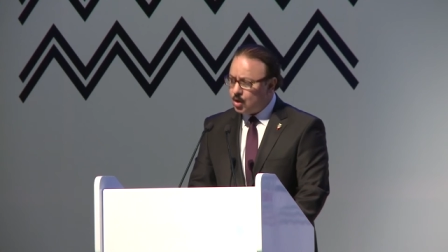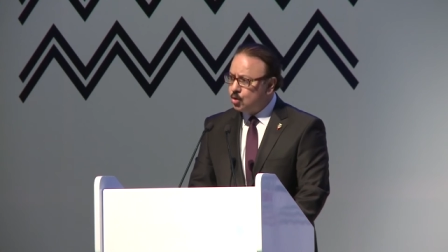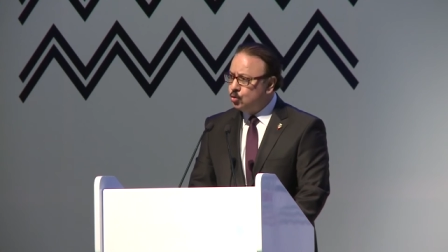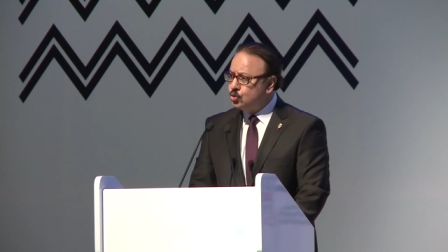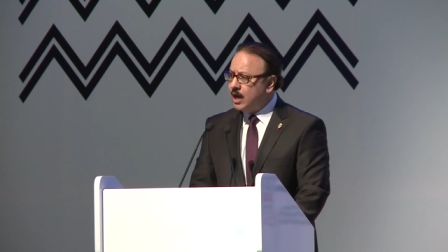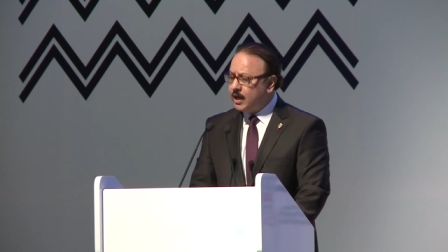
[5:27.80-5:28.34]

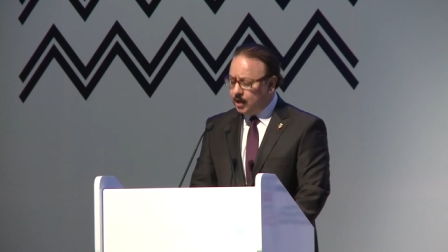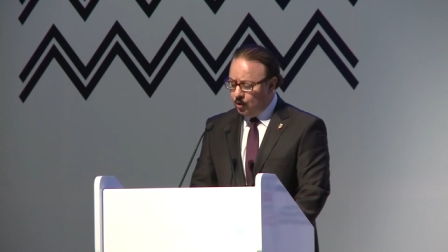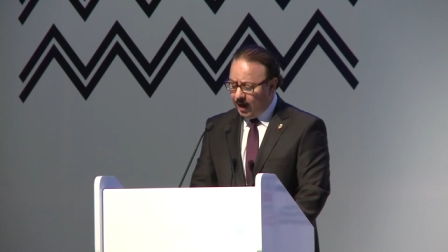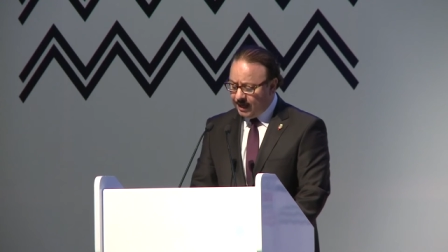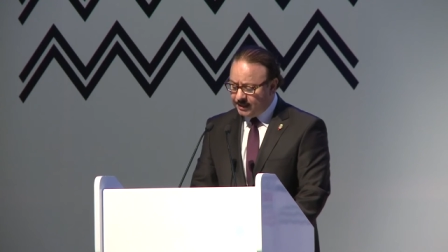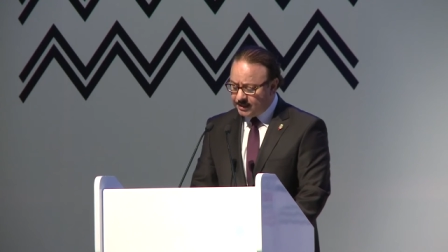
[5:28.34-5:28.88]
تشكل
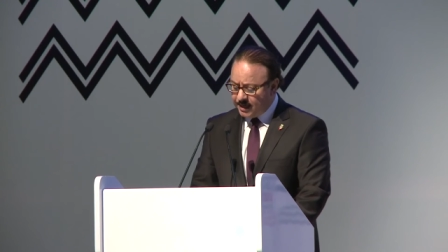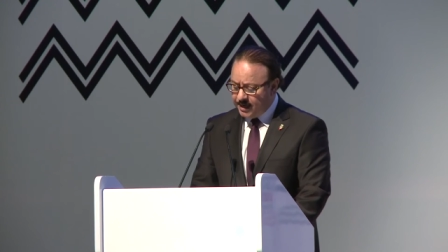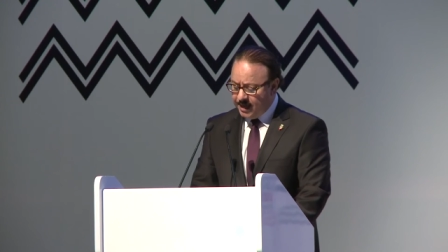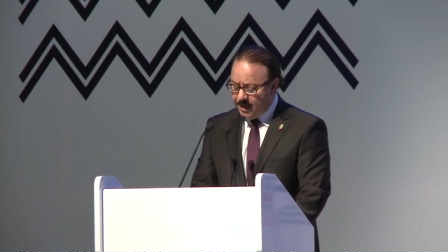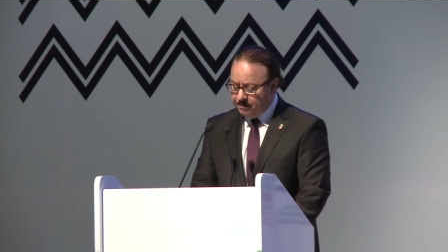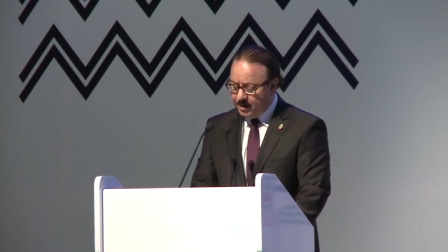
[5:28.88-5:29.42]
حدثا
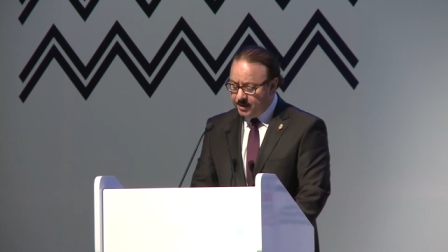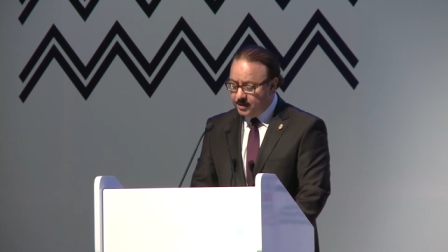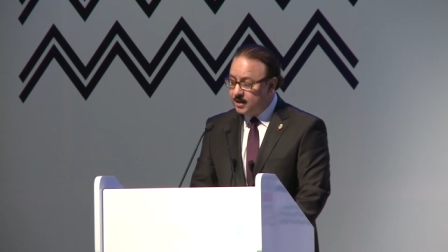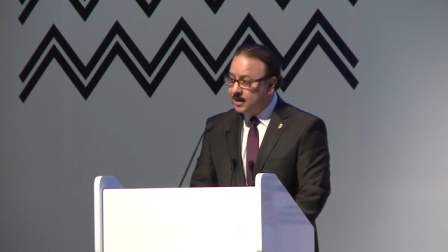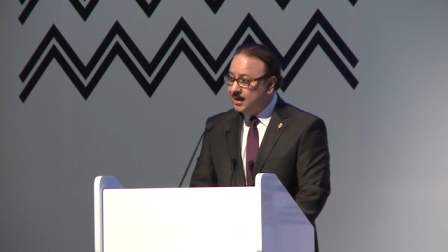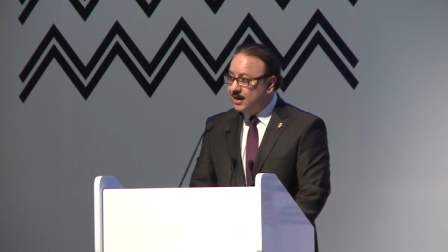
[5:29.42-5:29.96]
هاما
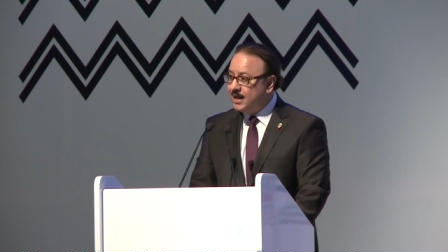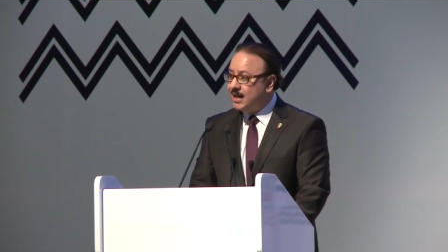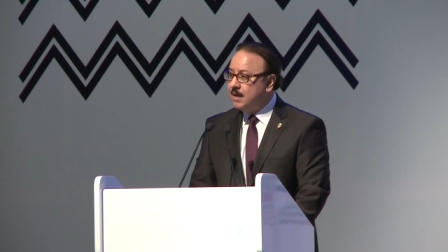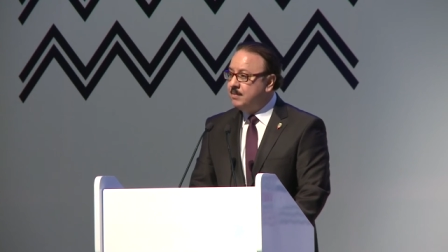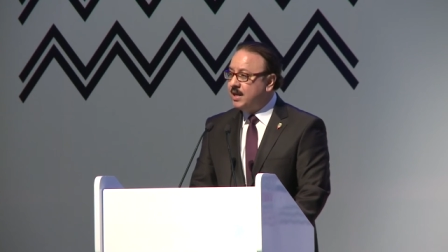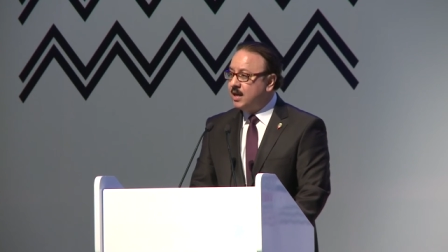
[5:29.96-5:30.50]

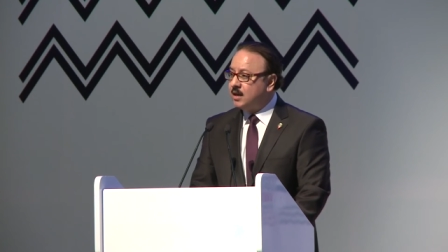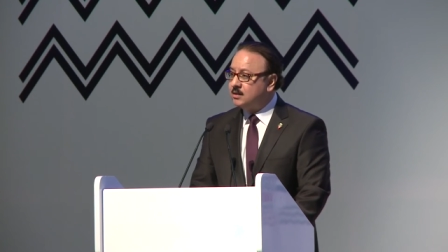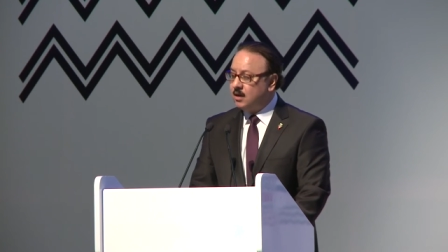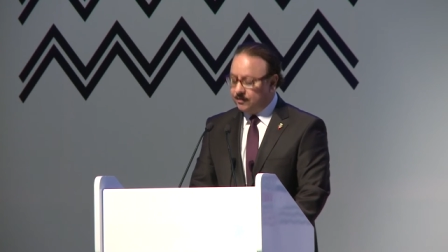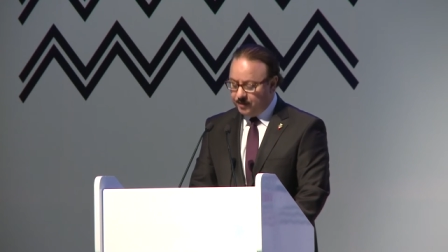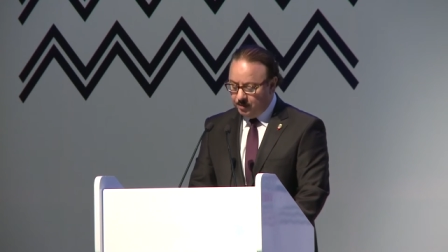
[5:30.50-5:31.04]
لجميع
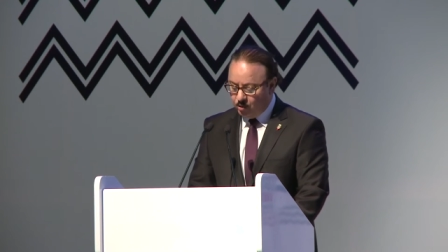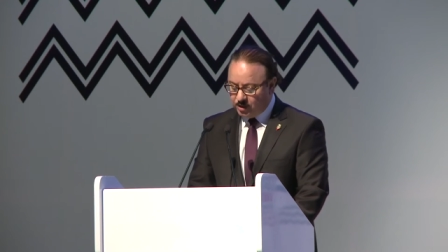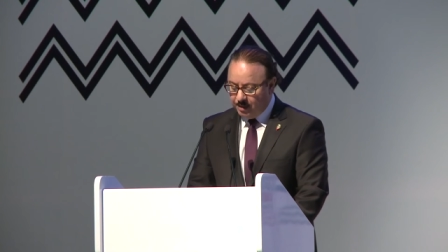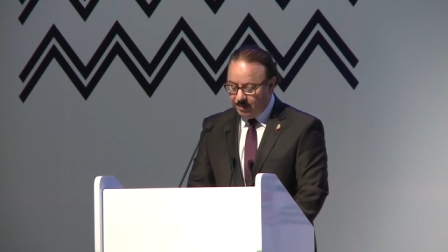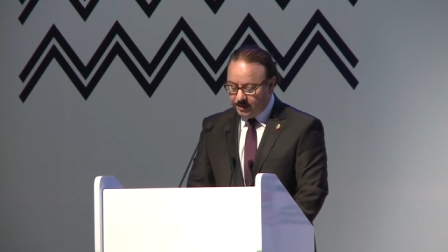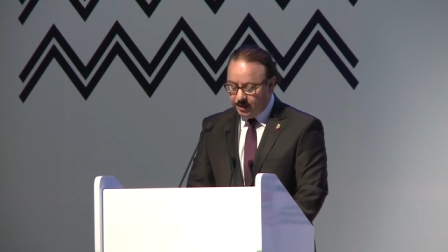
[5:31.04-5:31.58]
أطراف
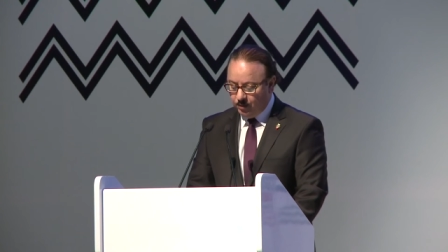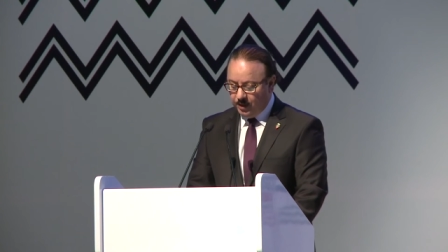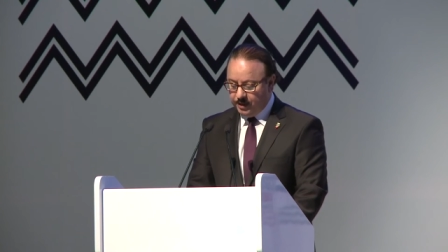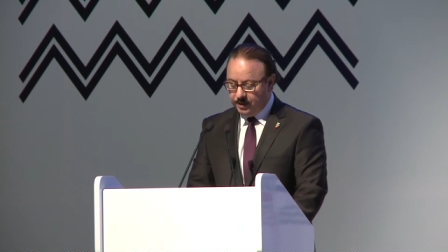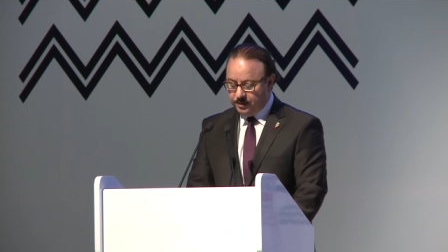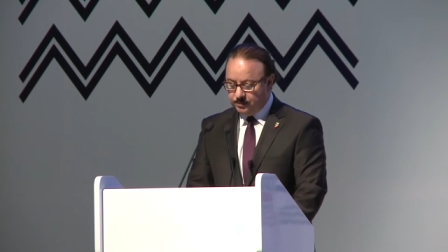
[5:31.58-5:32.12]
المجتمع الدولي